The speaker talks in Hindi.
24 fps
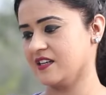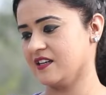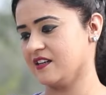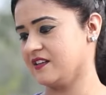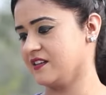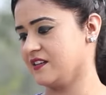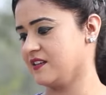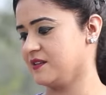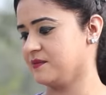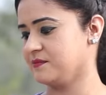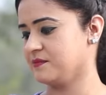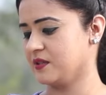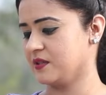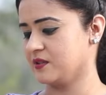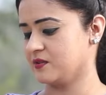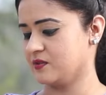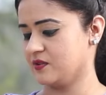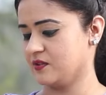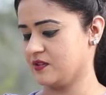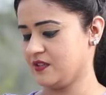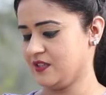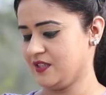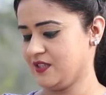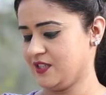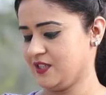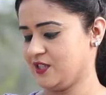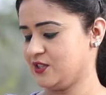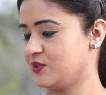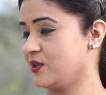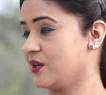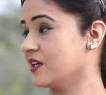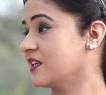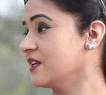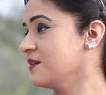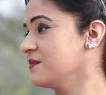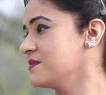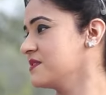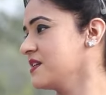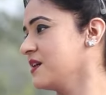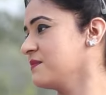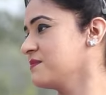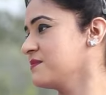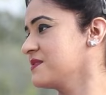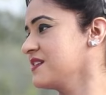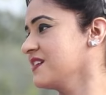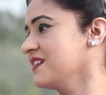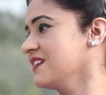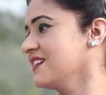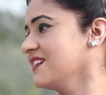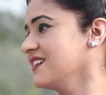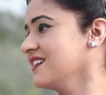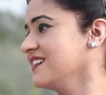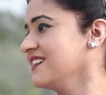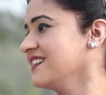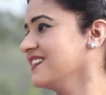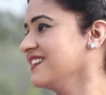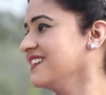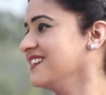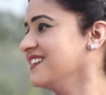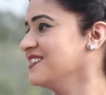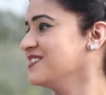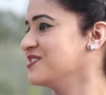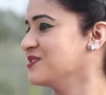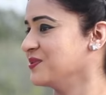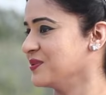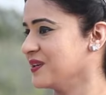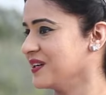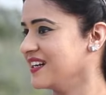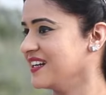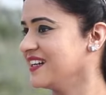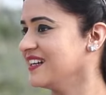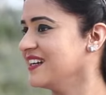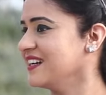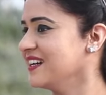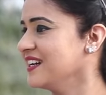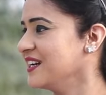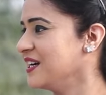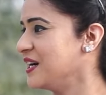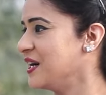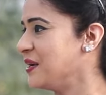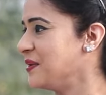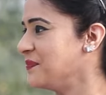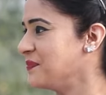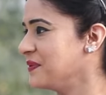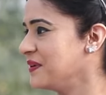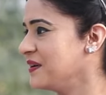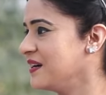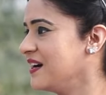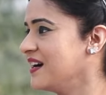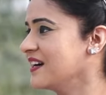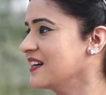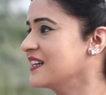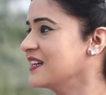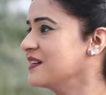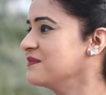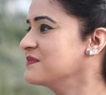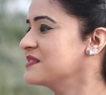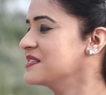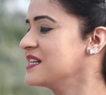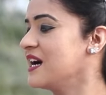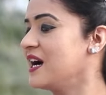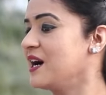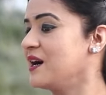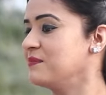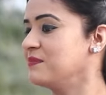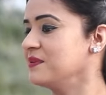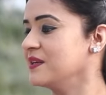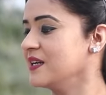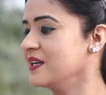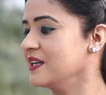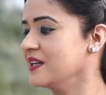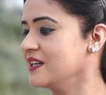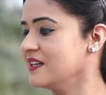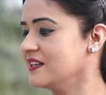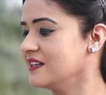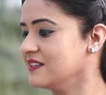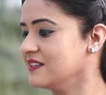कह रहे हैं आप बिल्कुल तो हकीम साहब से जुड़ गए हैं आप हकीम साहब ने